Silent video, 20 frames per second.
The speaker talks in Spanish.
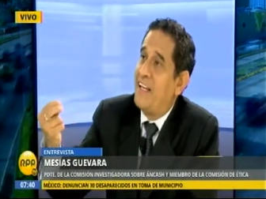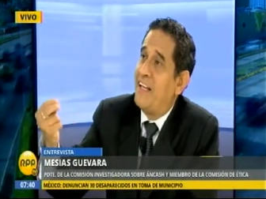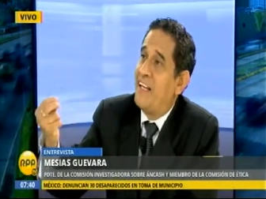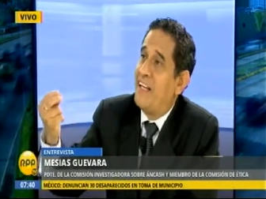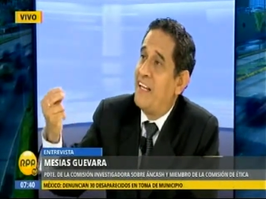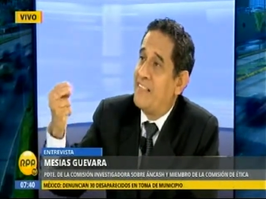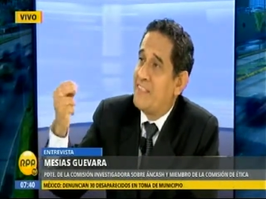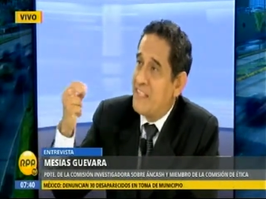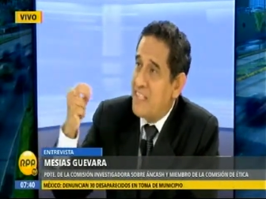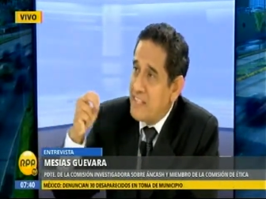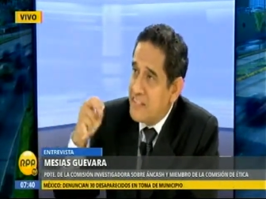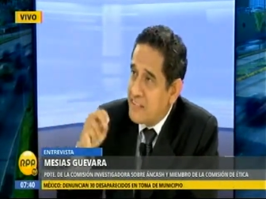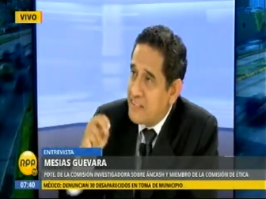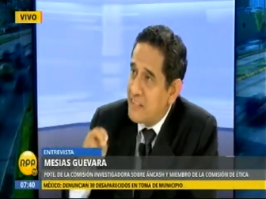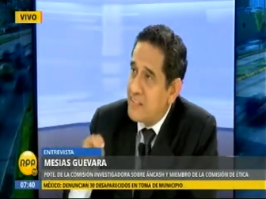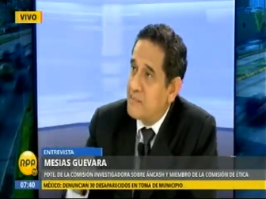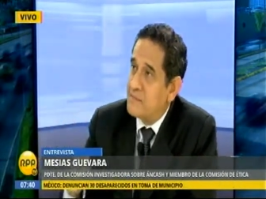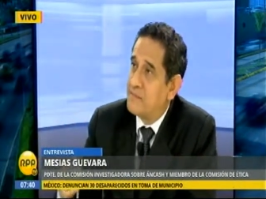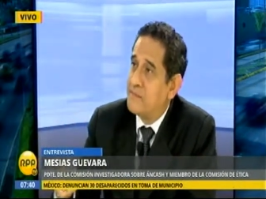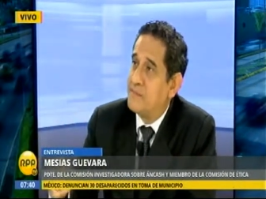la,
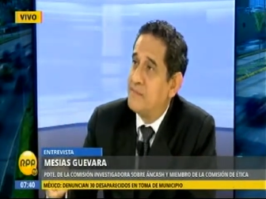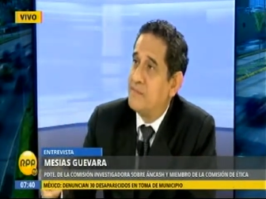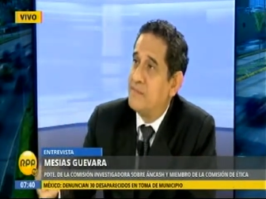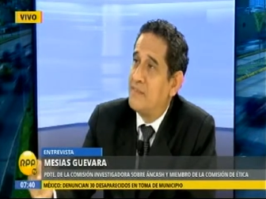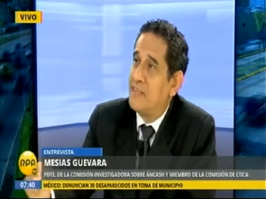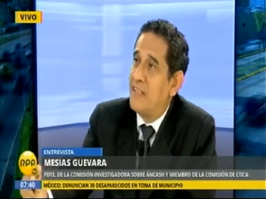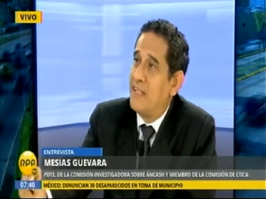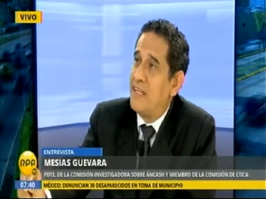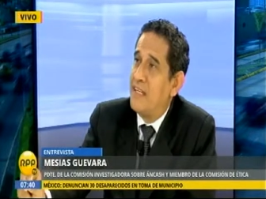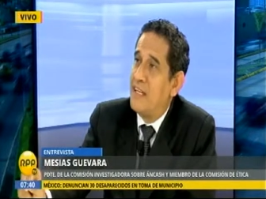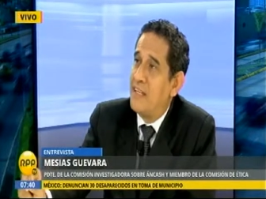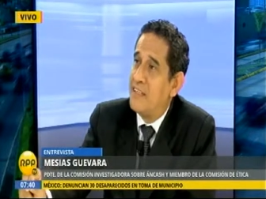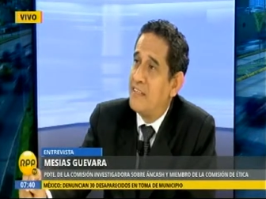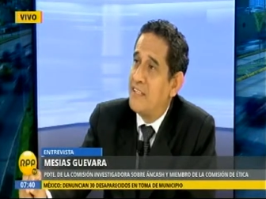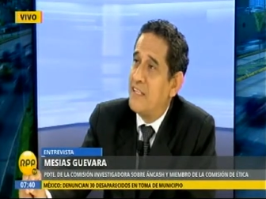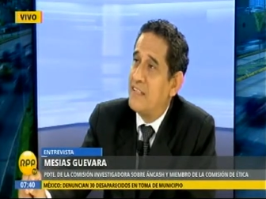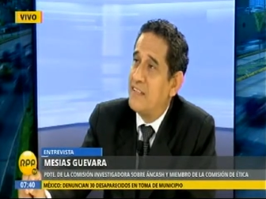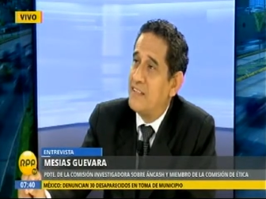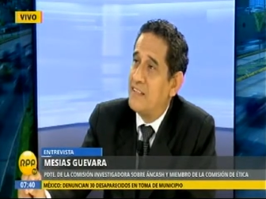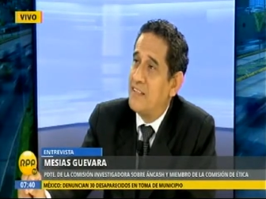esencia, en la
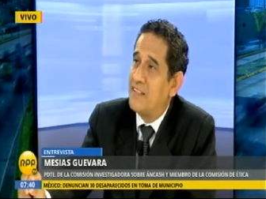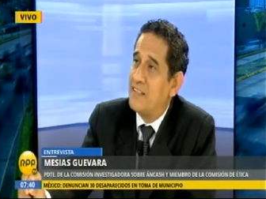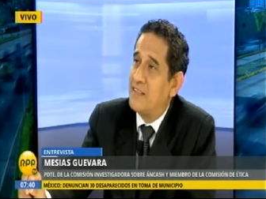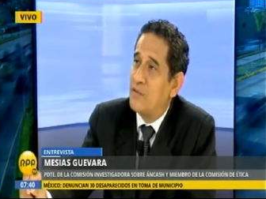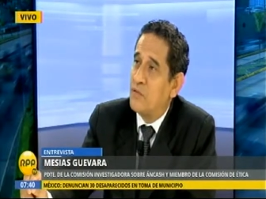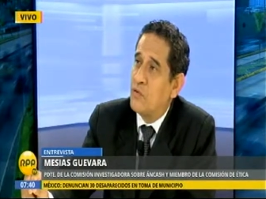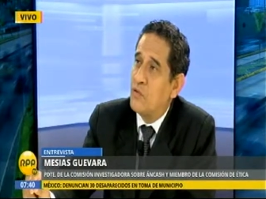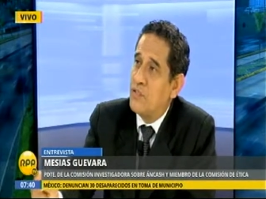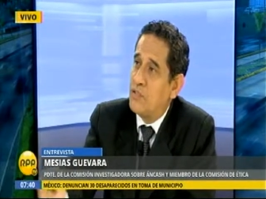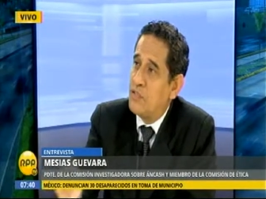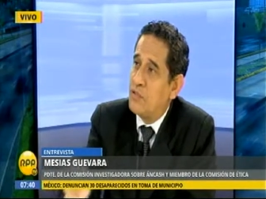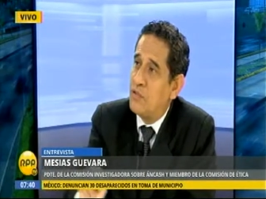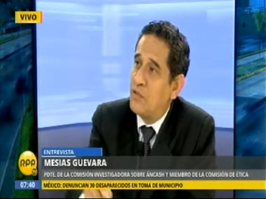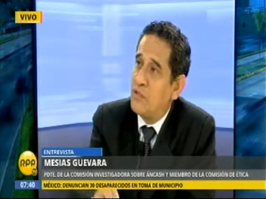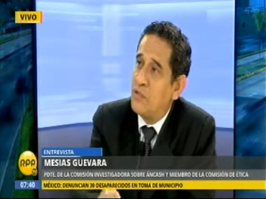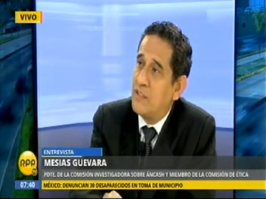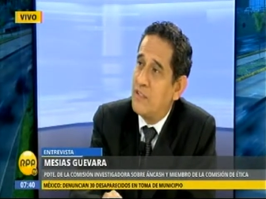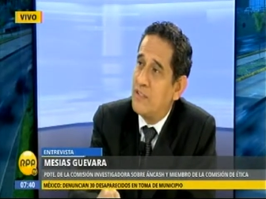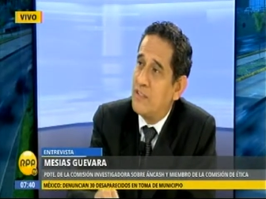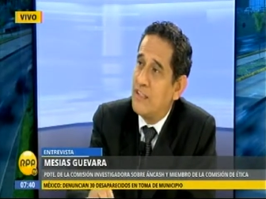esencia son
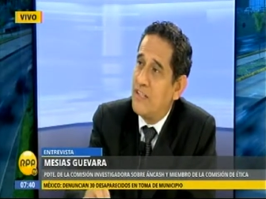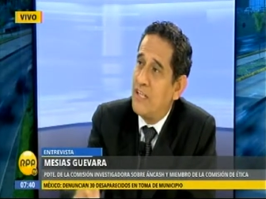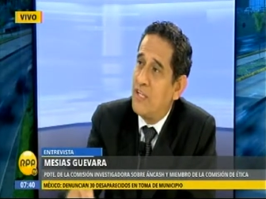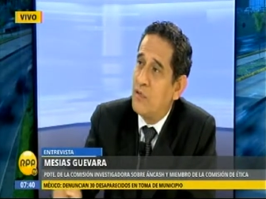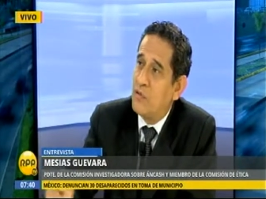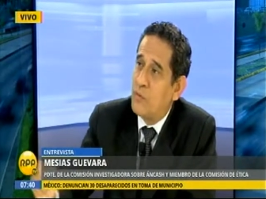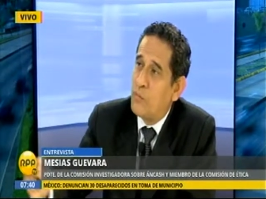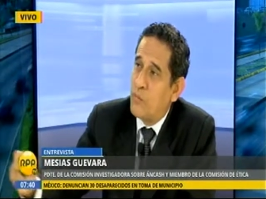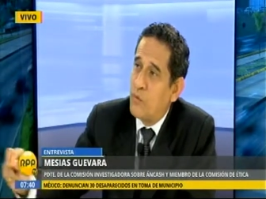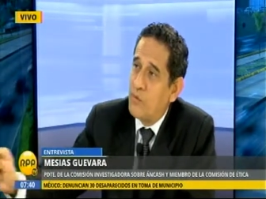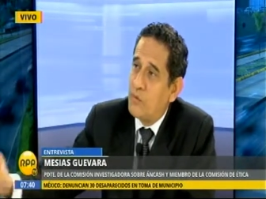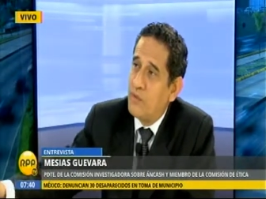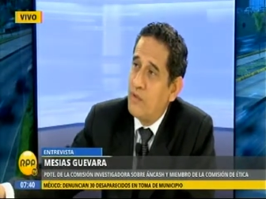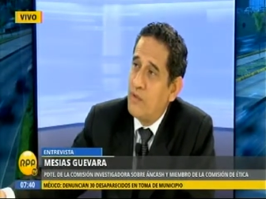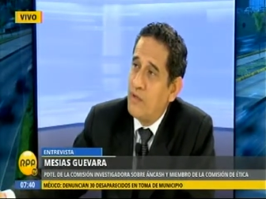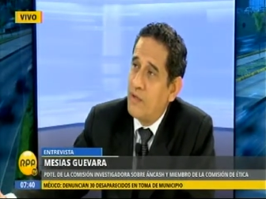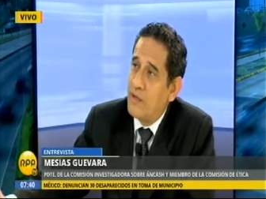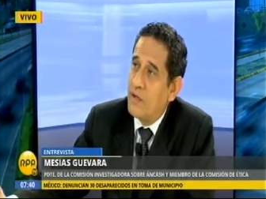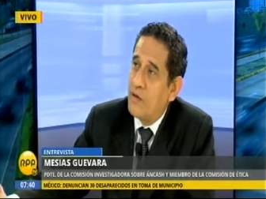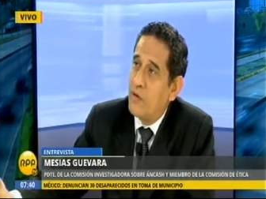decisiones que él tomó
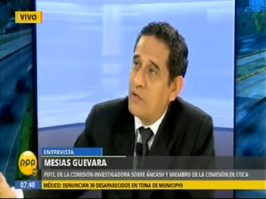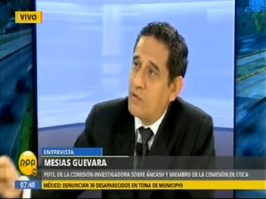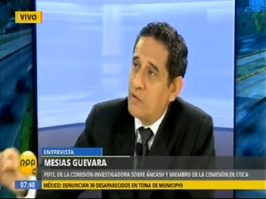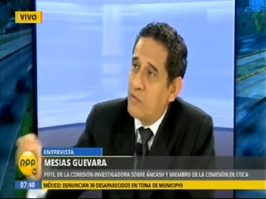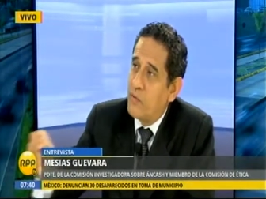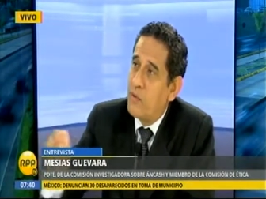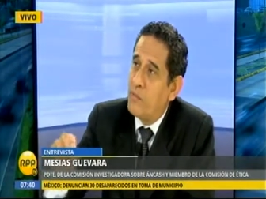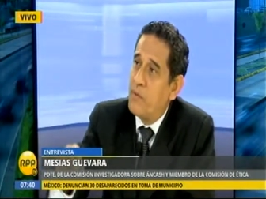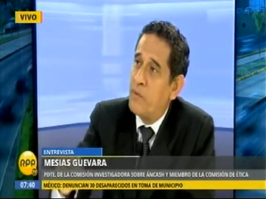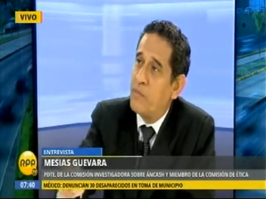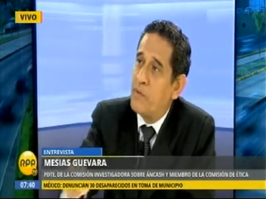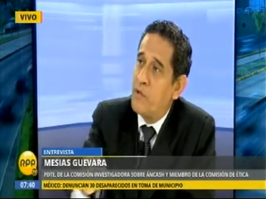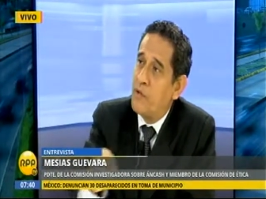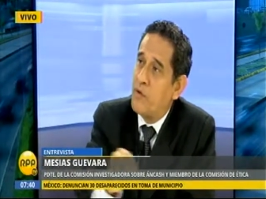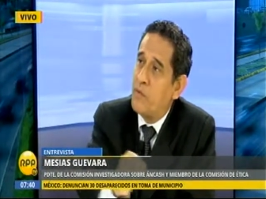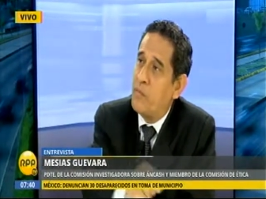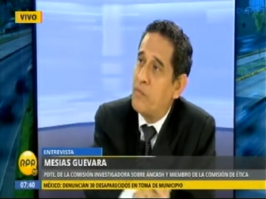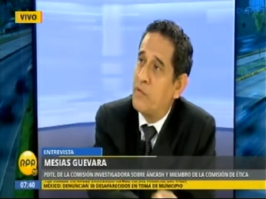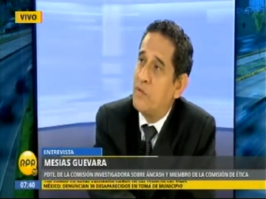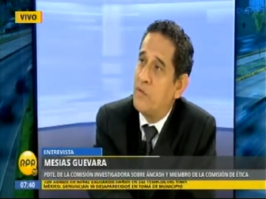cuando fue miembro de
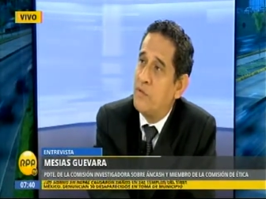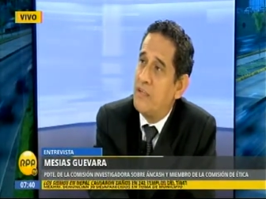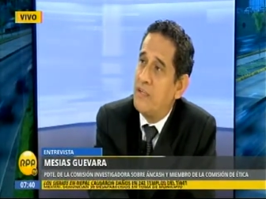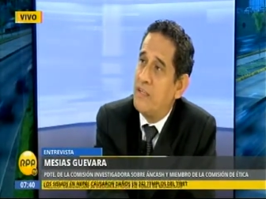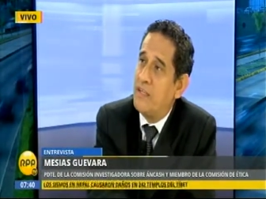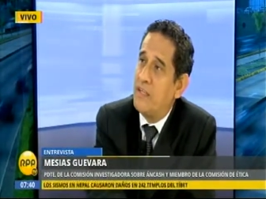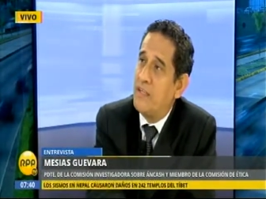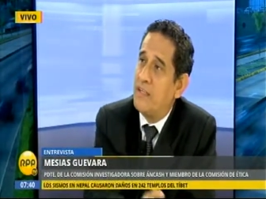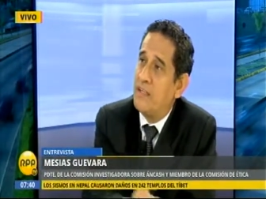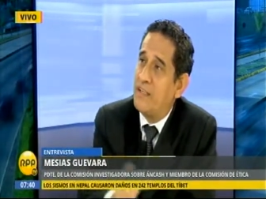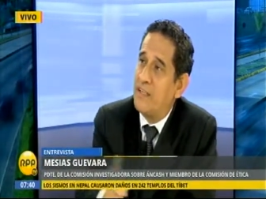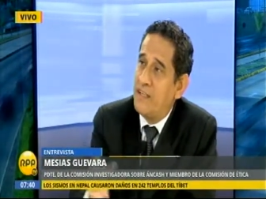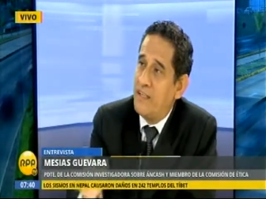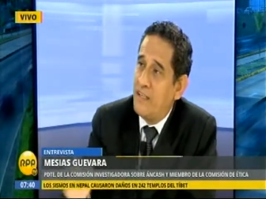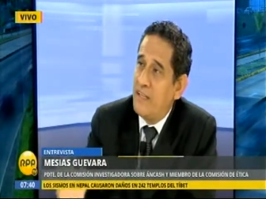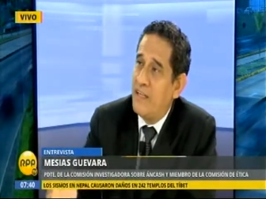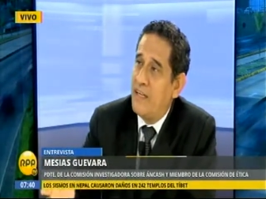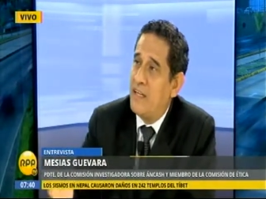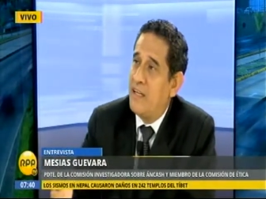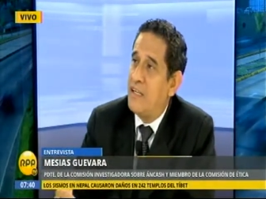la comisión ética y
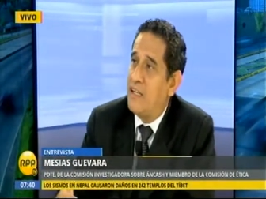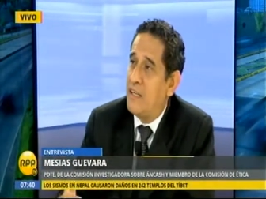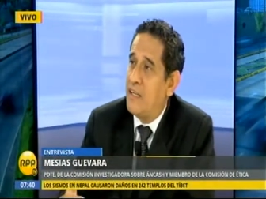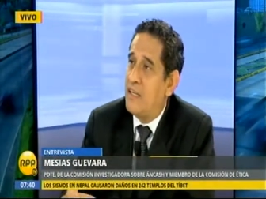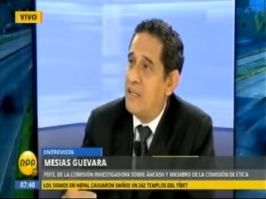que él...